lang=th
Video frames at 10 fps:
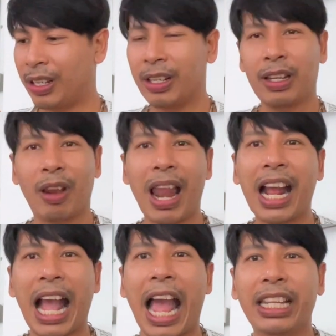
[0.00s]
แล้วร่าง
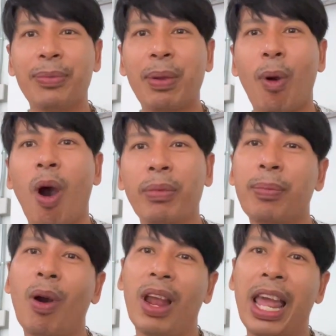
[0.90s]
กายที่ไม่พร้อมนี่
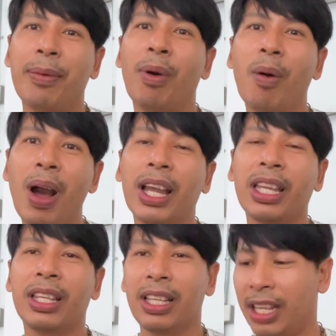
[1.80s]
เพราะอะไร เพราะว่า
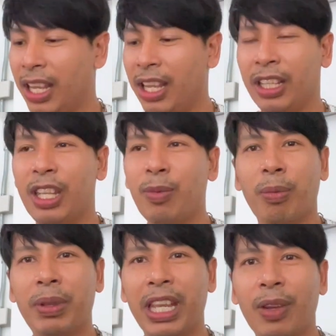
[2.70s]
ที่ผม
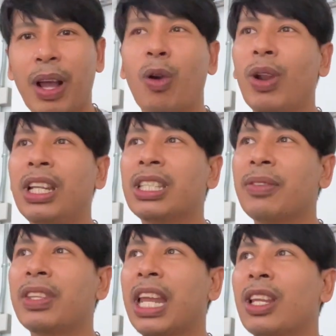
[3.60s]
คิดว่าคนเล่นเซิร์
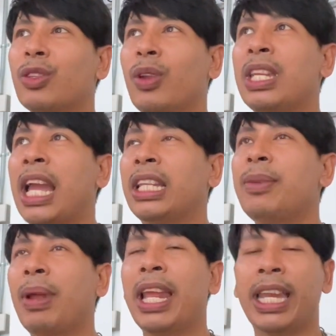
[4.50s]
ฟสเก็ตส่วนใหญ่ที่
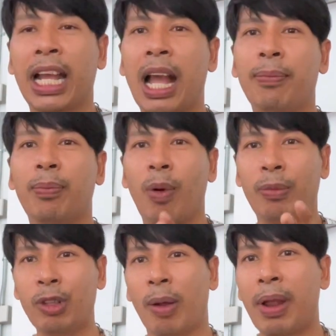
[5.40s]
มาเล่นนะครับ ผม
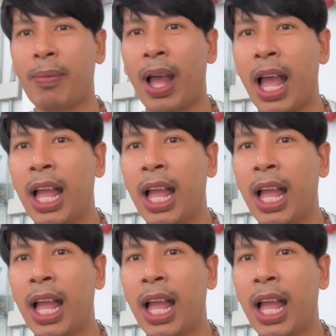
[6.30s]
ต้องยอมรับว่า